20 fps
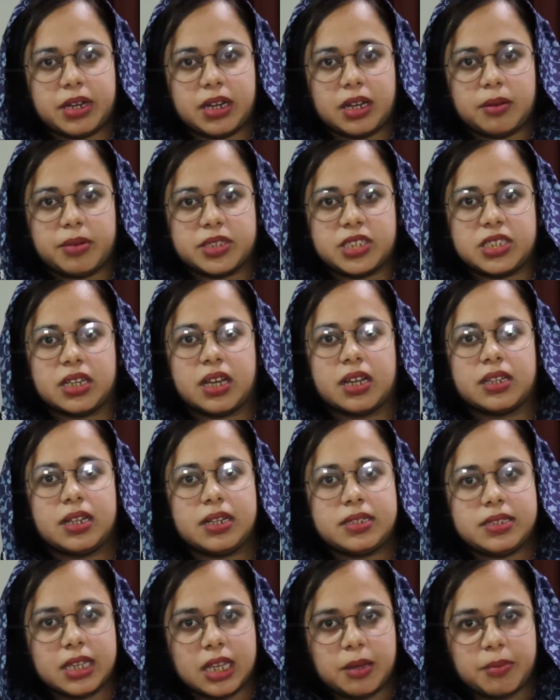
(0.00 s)
बना है बच्चे का
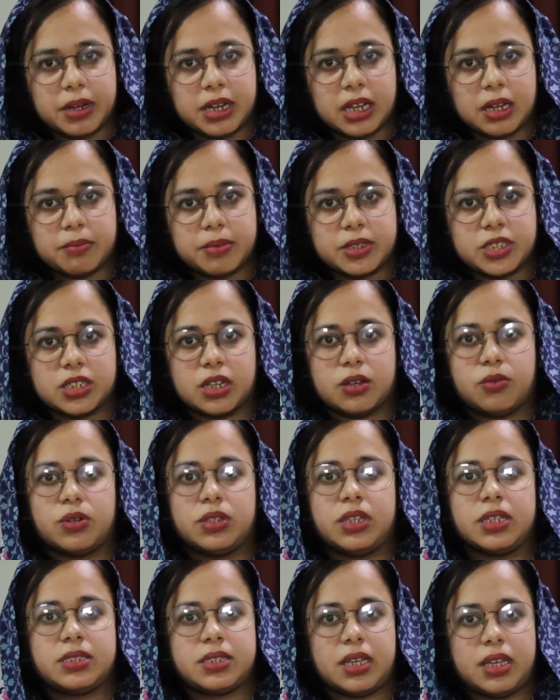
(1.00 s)
दिल सही बना है हैं बच्चे
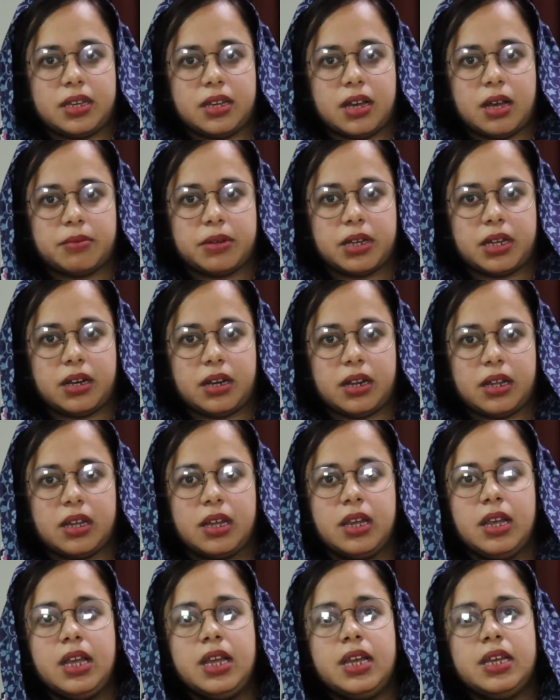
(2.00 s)
गुर्दे सही काम कर रहे
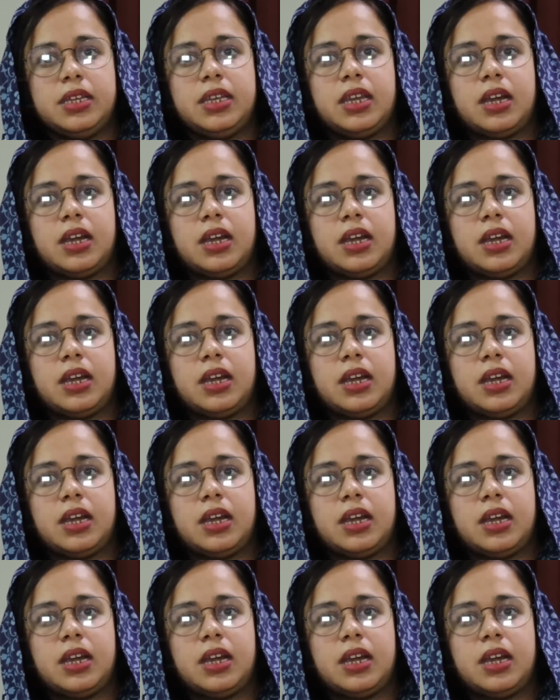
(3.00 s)
हैं